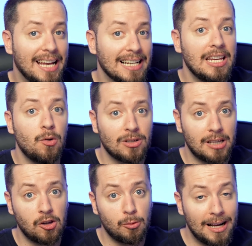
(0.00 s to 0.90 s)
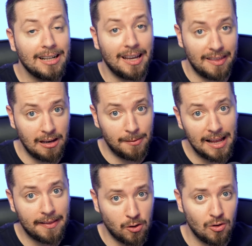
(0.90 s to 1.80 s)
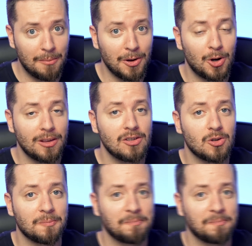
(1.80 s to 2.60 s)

casi nuestra toma quede nivelada, nunca mejor dicho.